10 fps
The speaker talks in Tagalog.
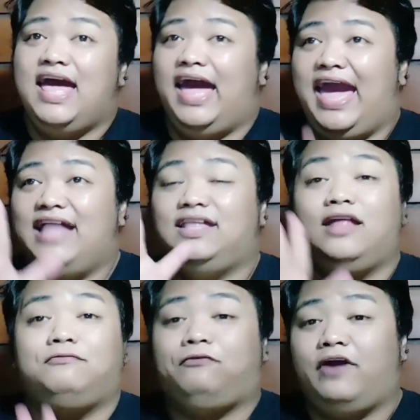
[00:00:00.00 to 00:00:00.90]
And in
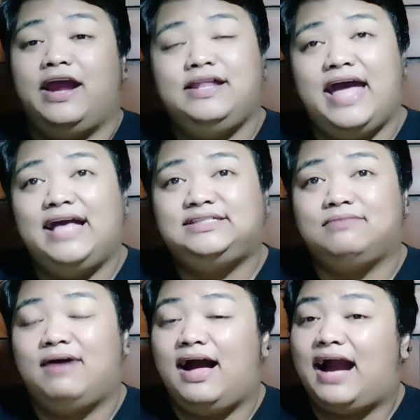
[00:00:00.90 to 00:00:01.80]
fairness sa
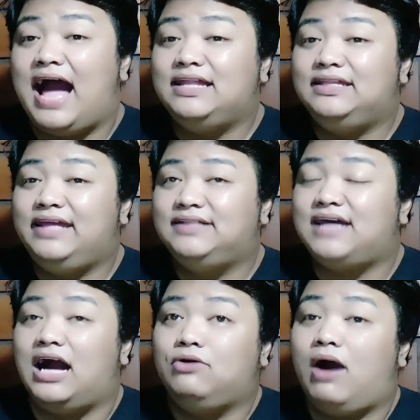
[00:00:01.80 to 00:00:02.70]
mga candidates,
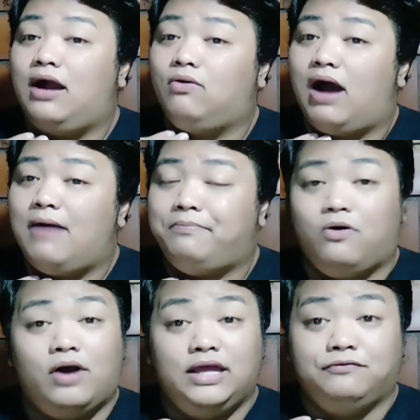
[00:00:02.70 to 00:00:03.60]
ang
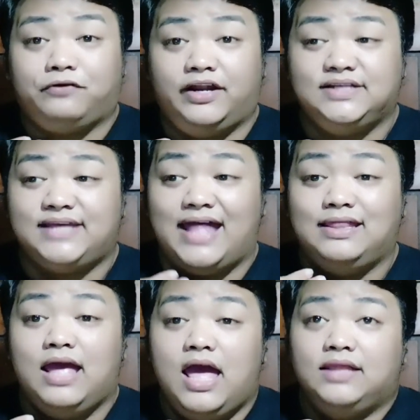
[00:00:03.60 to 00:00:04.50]
gwa-gwapo, in fairness, and
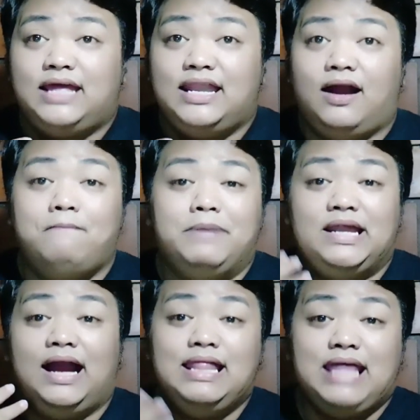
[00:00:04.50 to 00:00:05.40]
talagang
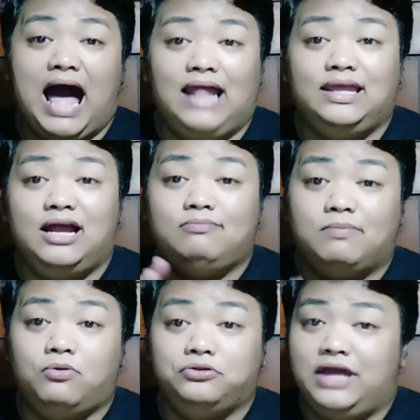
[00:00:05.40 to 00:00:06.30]
pinaghandaan nilang
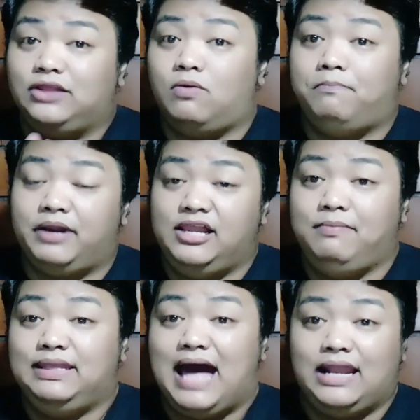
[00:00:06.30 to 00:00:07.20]
mabuti itong
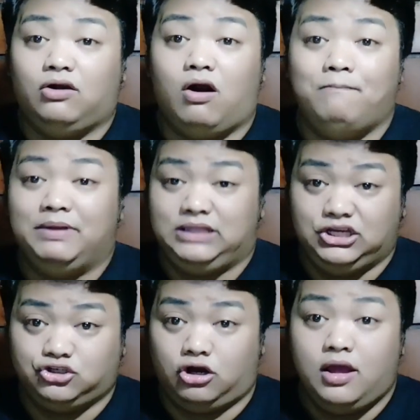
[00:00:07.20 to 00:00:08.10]
preliminary
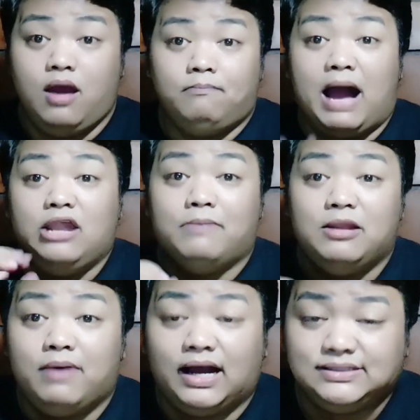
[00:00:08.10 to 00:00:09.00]
competition. Paano ba
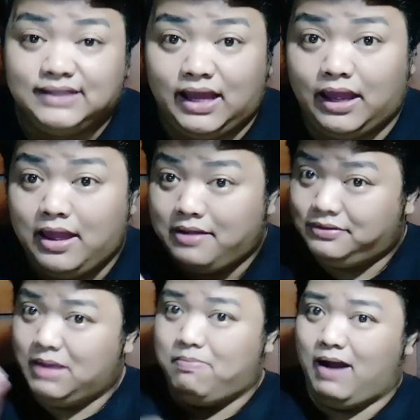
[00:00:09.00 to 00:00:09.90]
naman kasi? ba? Diba?